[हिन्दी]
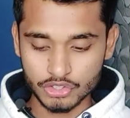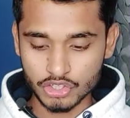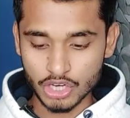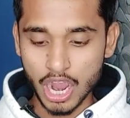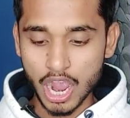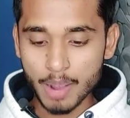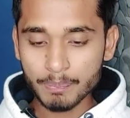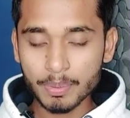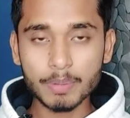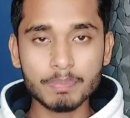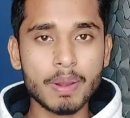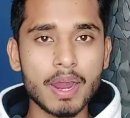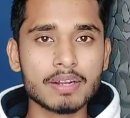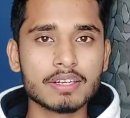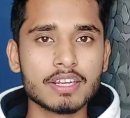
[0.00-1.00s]
जहाँ पर
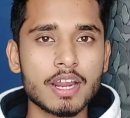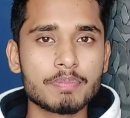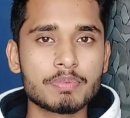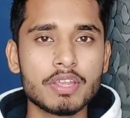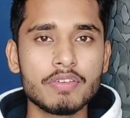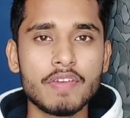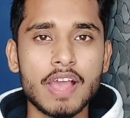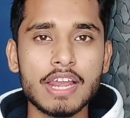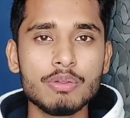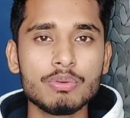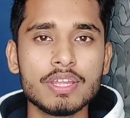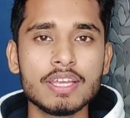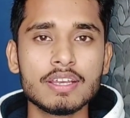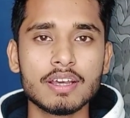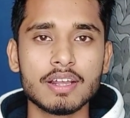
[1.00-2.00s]
पार्टनर आपकी वैल्यू
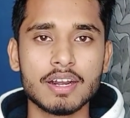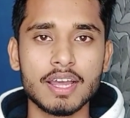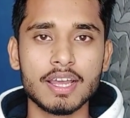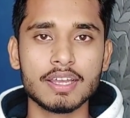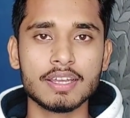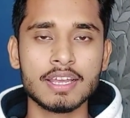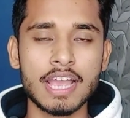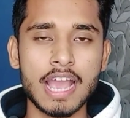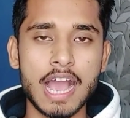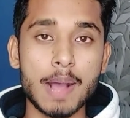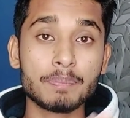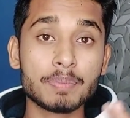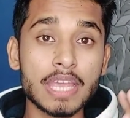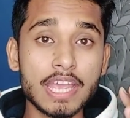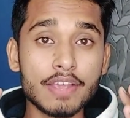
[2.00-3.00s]
नहीं कर रहा
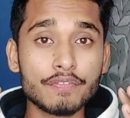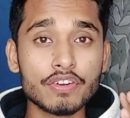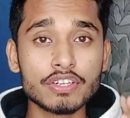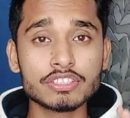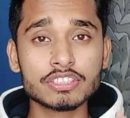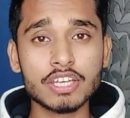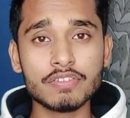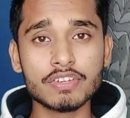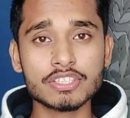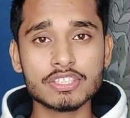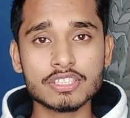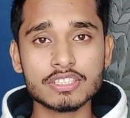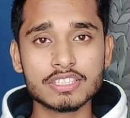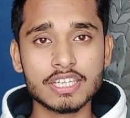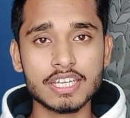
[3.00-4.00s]
आपके एफर्ट्स के
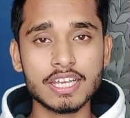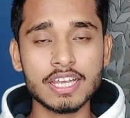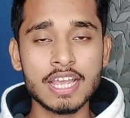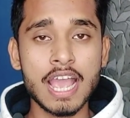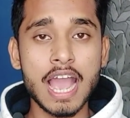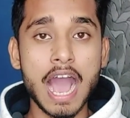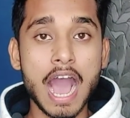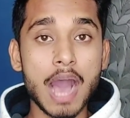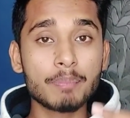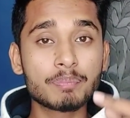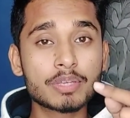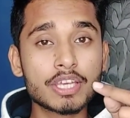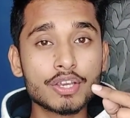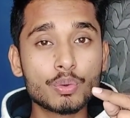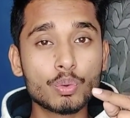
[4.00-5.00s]
वजह से
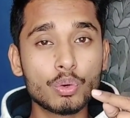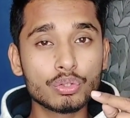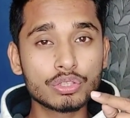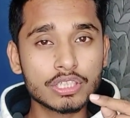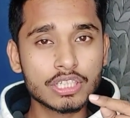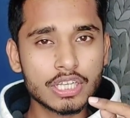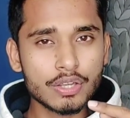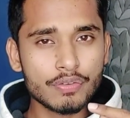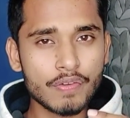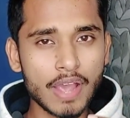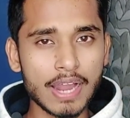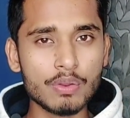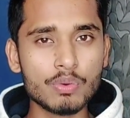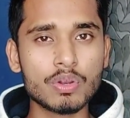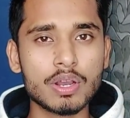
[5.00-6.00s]
आपकी खुद की
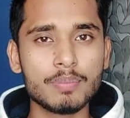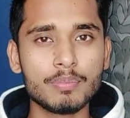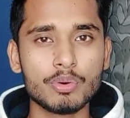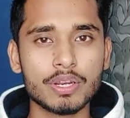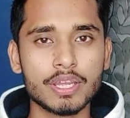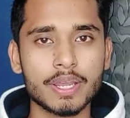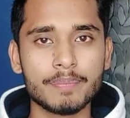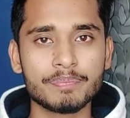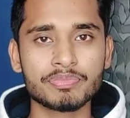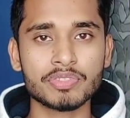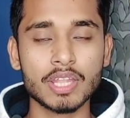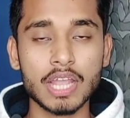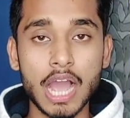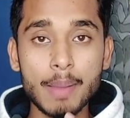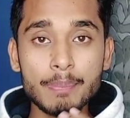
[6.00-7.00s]
वैल्यू कम हो रही है
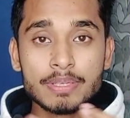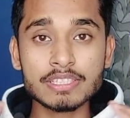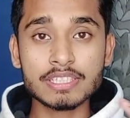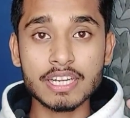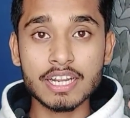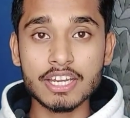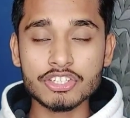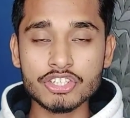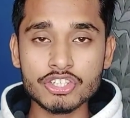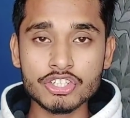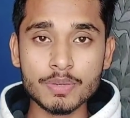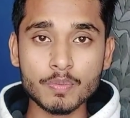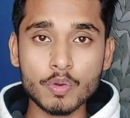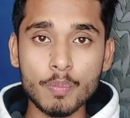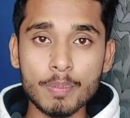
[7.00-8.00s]
आप इस
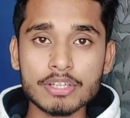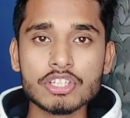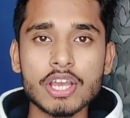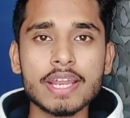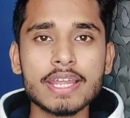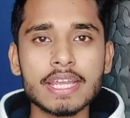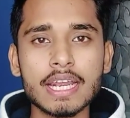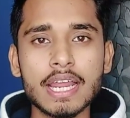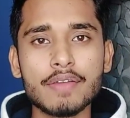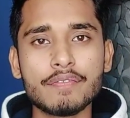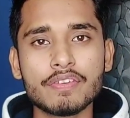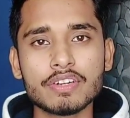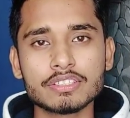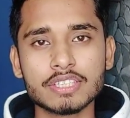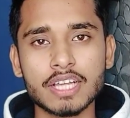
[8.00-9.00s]
रिलेशनशिप को बचाने के लिए
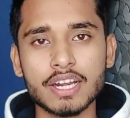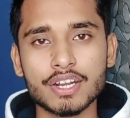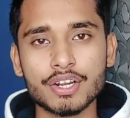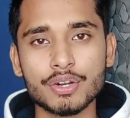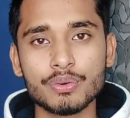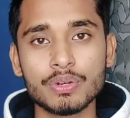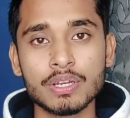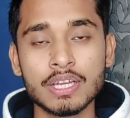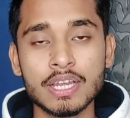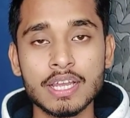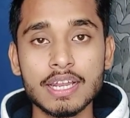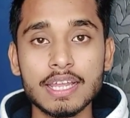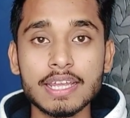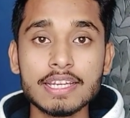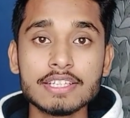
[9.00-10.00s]
एफर्ट्स डाल रहे
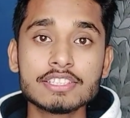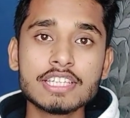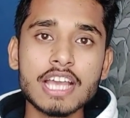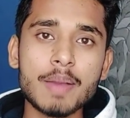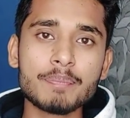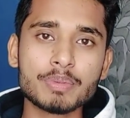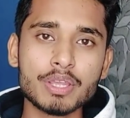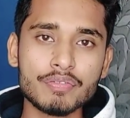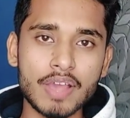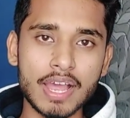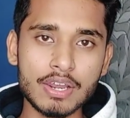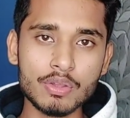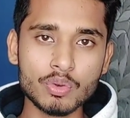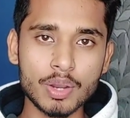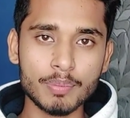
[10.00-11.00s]
हो लेकिन इससे आपकी
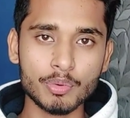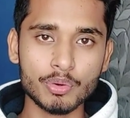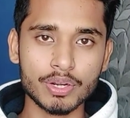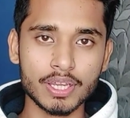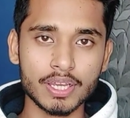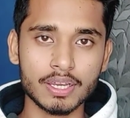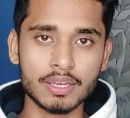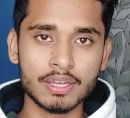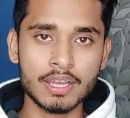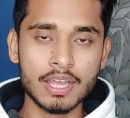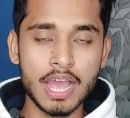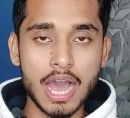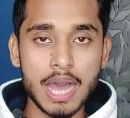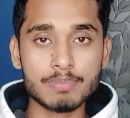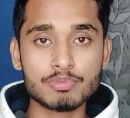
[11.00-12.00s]
वैल्यू कम हो रही है
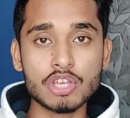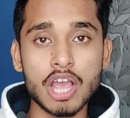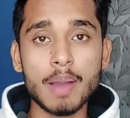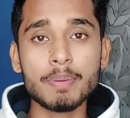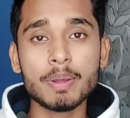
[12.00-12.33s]
आप जहाँ